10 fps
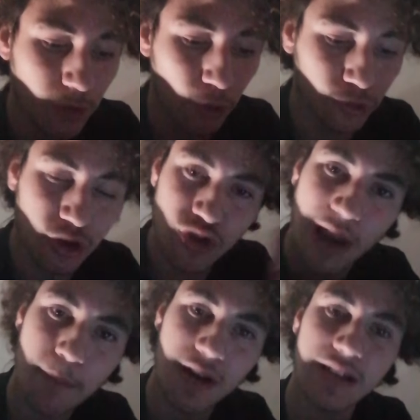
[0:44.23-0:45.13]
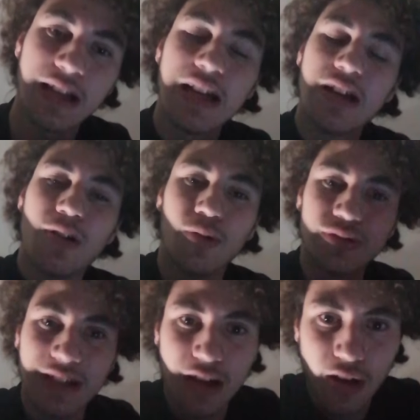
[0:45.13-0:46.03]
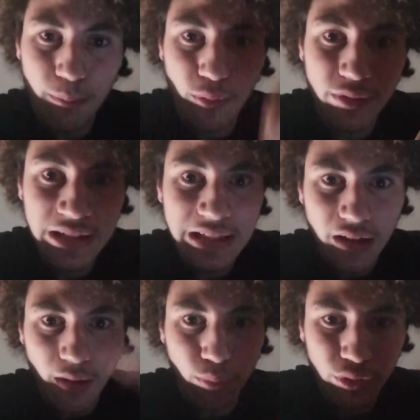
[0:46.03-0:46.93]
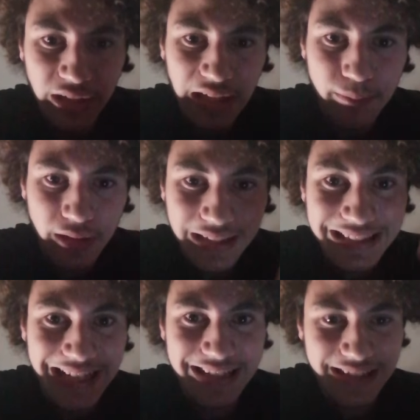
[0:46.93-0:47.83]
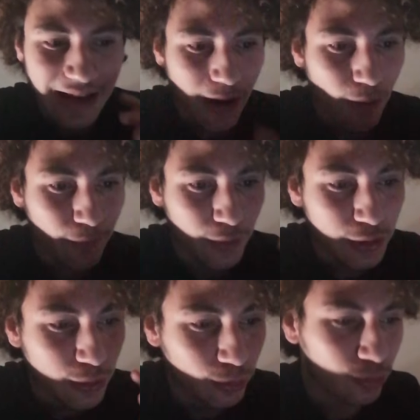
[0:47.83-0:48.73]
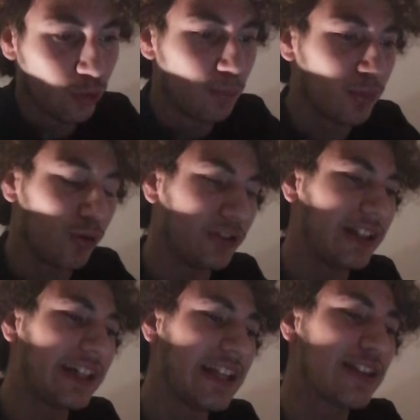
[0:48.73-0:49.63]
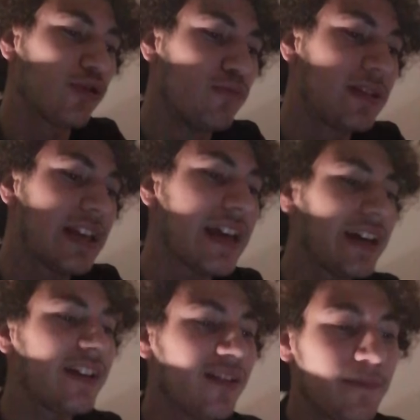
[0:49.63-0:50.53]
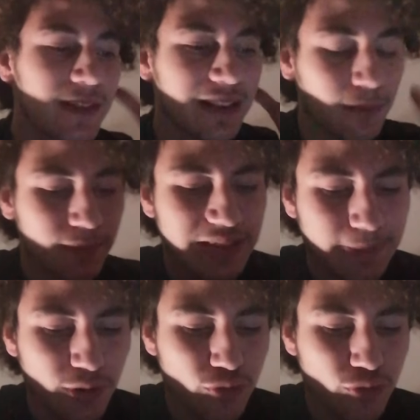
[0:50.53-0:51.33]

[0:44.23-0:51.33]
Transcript: Und schreibt mal und abonnier, abonniere mich jetzt auf YouTube. Heute geht es um Serie am um siebten